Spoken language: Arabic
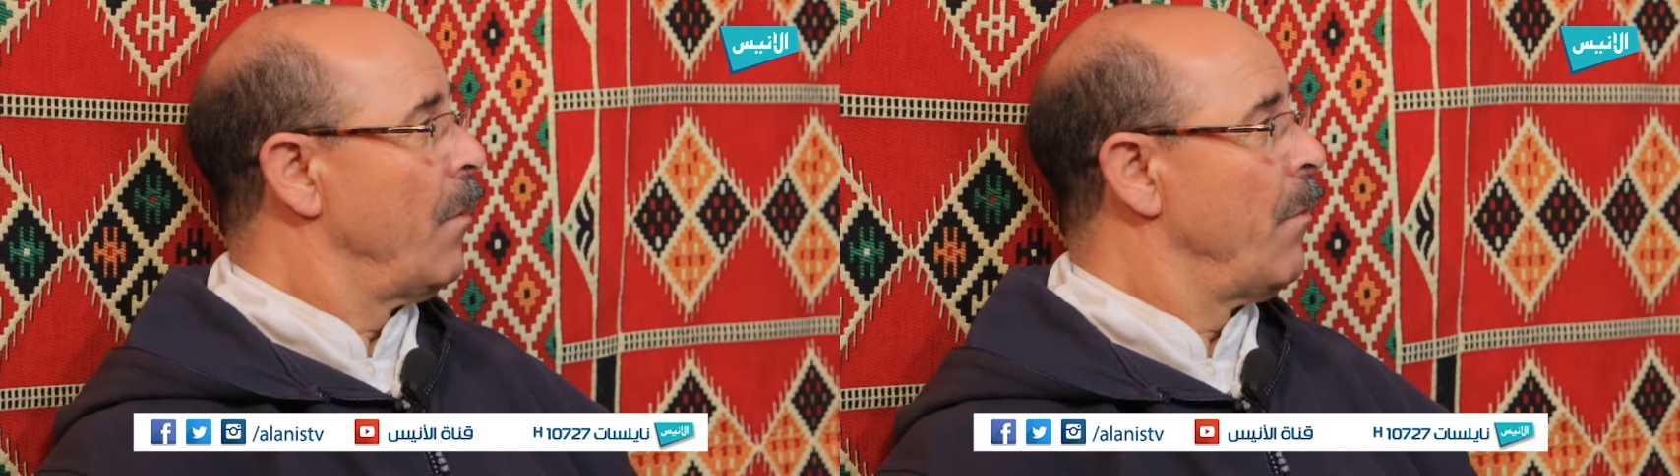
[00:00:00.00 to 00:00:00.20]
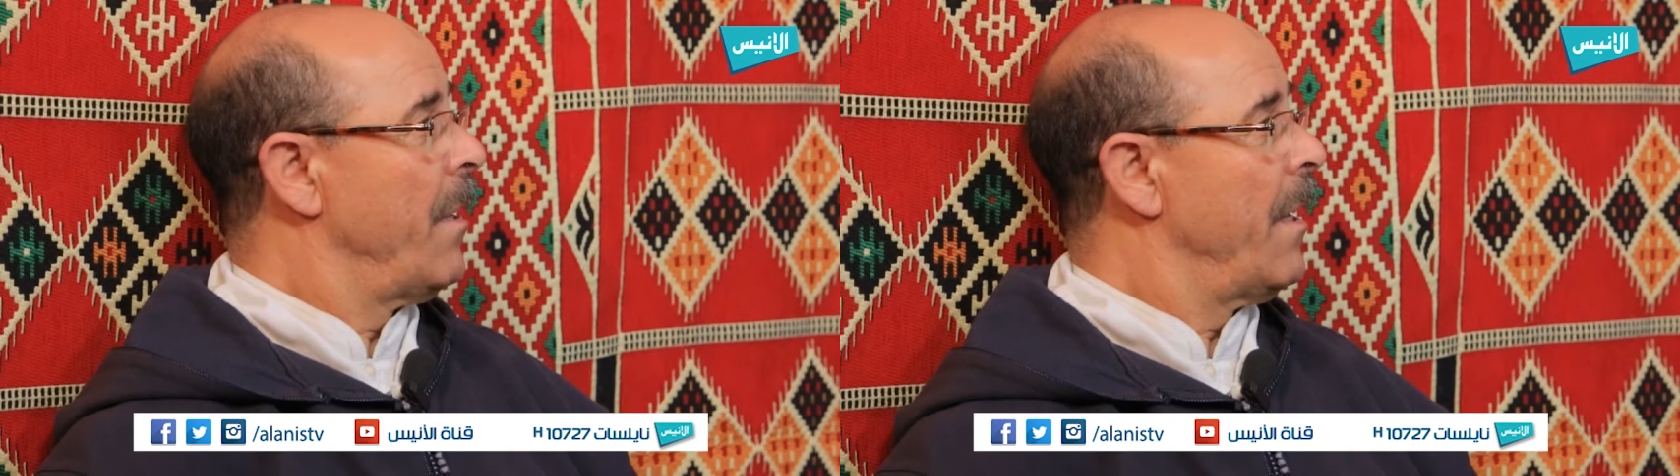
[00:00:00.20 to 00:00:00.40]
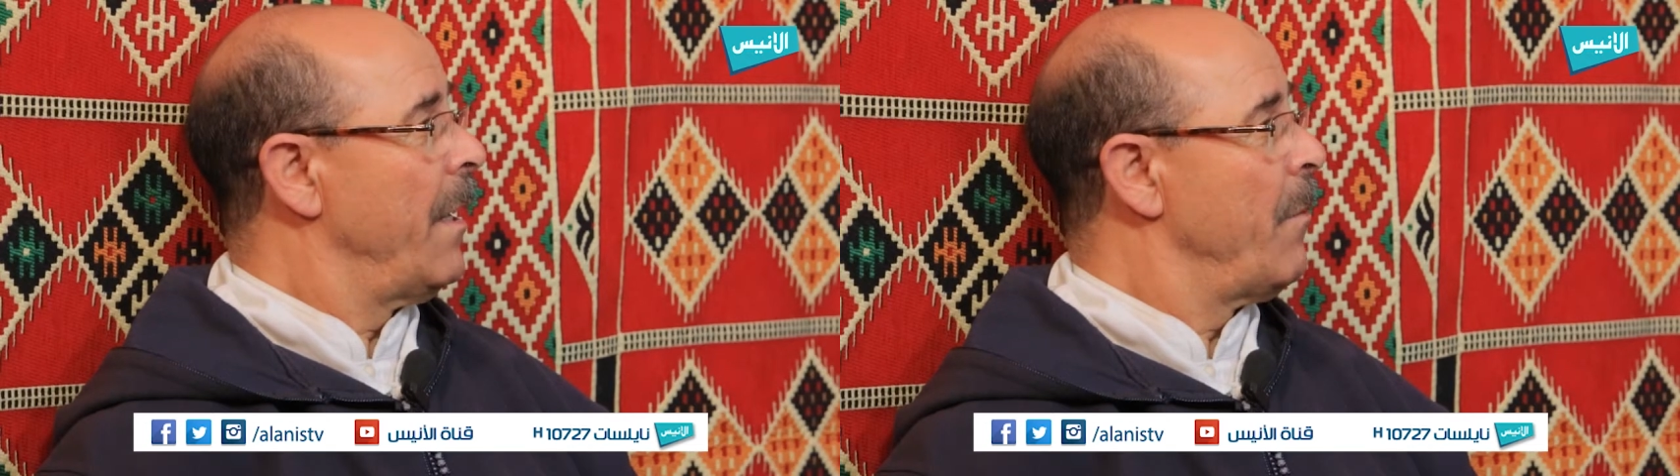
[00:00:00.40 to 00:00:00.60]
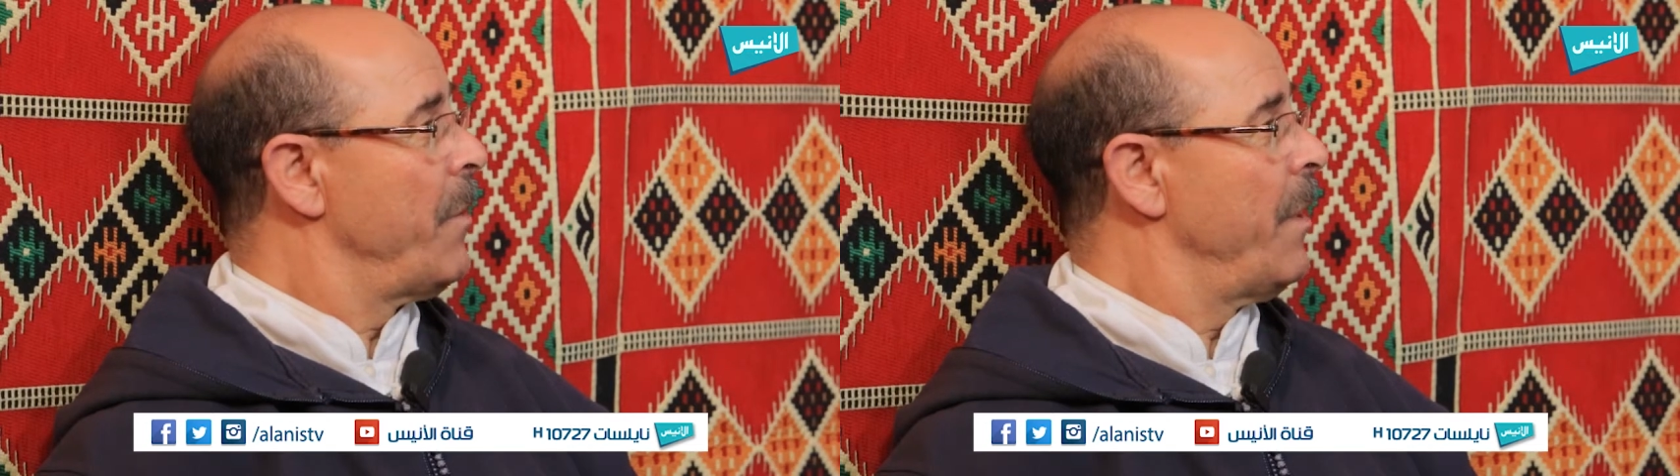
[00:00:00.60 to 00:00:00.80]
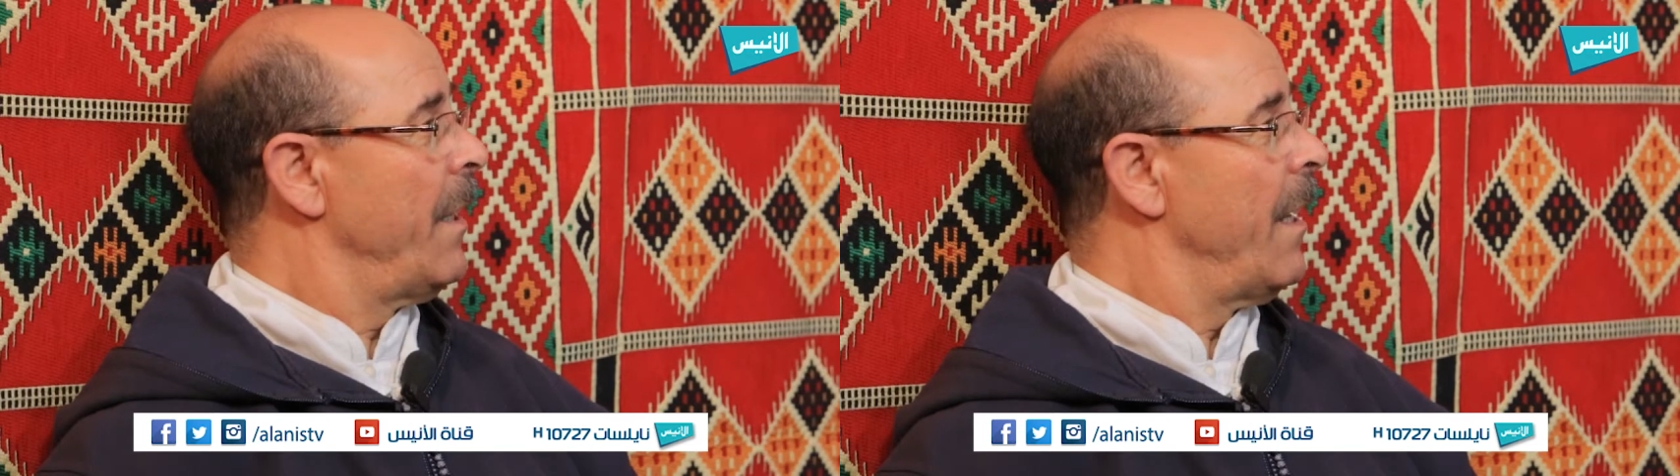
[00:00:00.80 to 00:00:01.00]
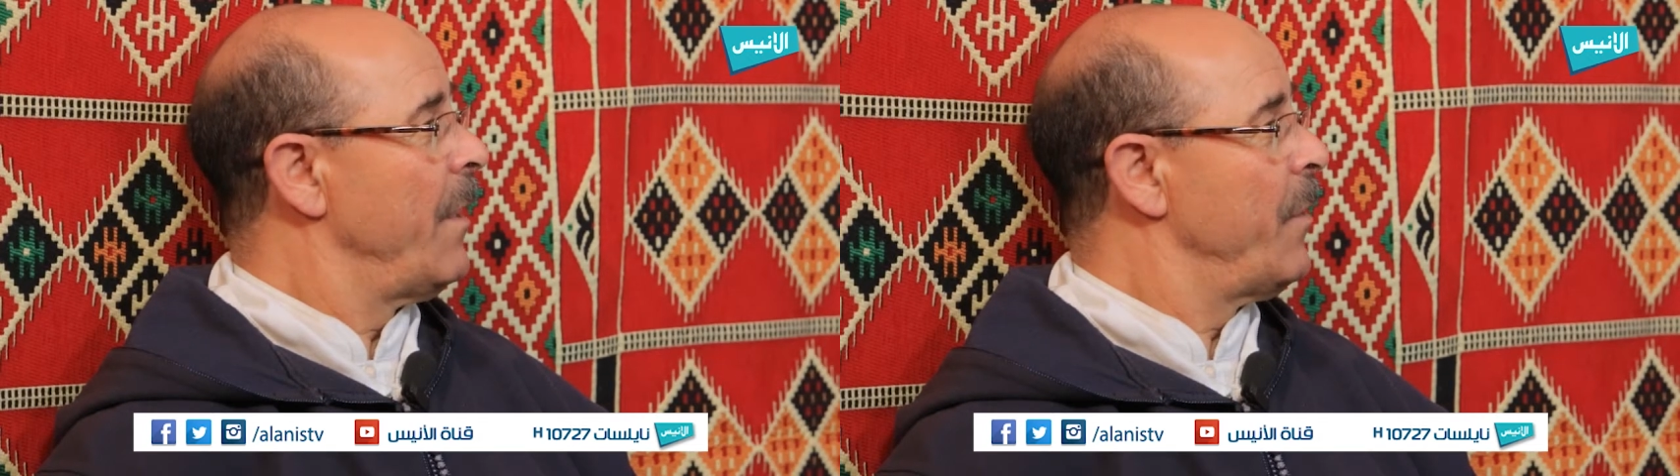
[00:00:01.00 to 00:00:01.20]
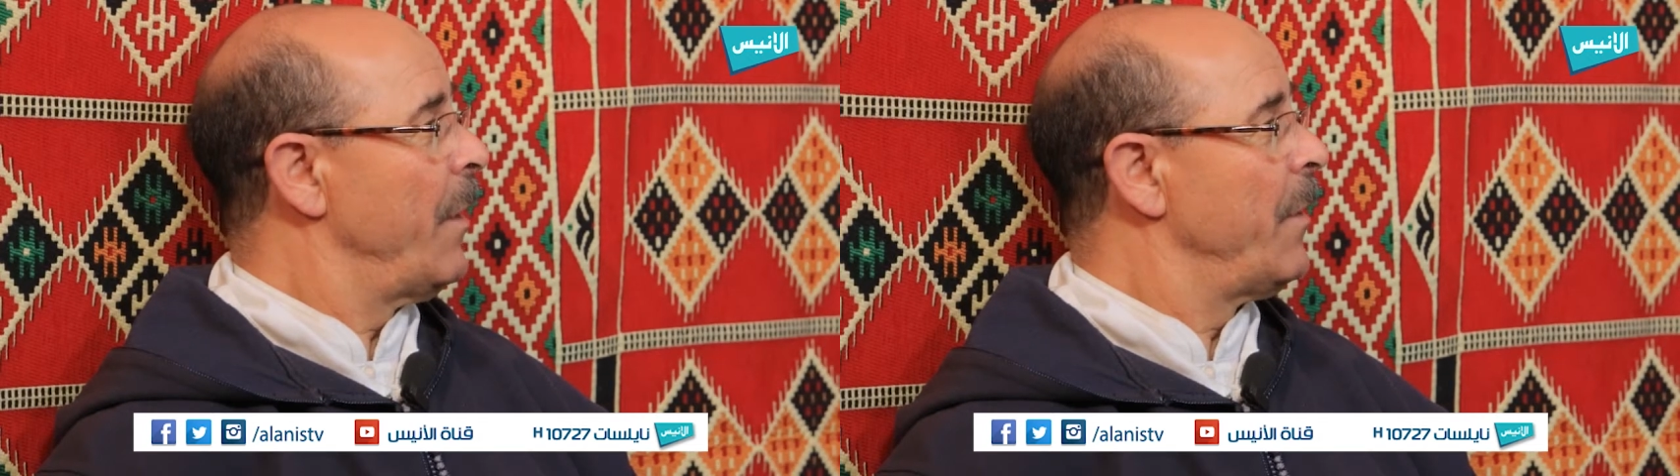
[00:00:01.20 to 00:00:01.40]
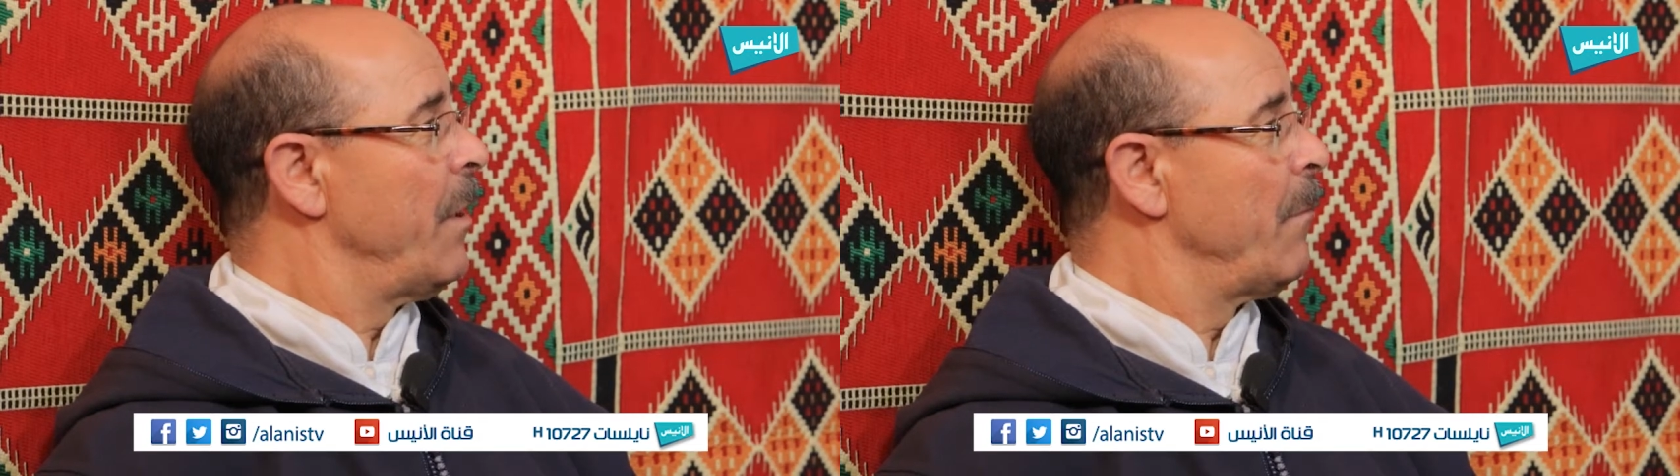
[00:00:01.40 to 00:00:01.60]
وذكر وزيرها
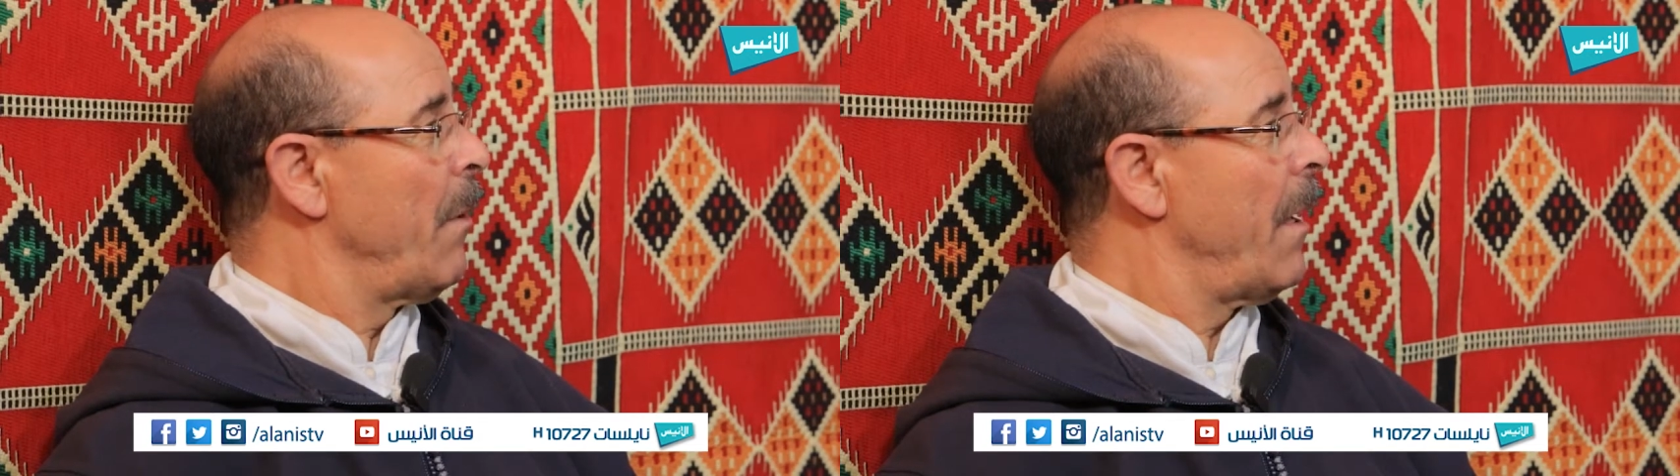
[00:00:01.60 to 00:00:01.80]
لسان دير بن نعم،